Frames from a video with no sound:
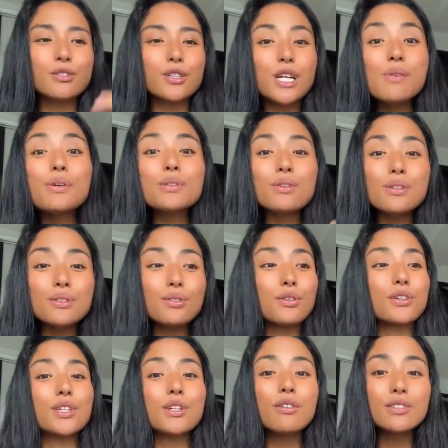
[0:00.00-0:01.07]
それをどんど
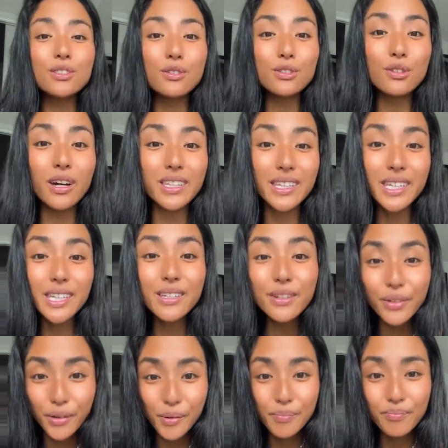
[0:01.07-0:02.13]
ん引き寄すことができ
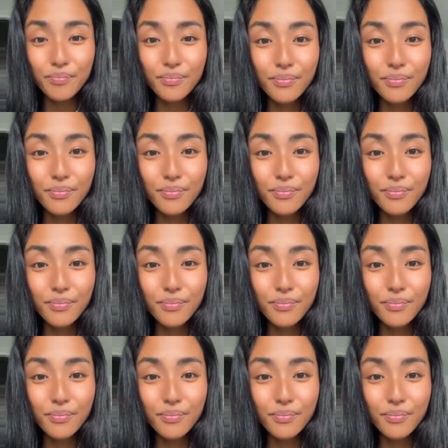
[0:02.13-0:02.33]
るの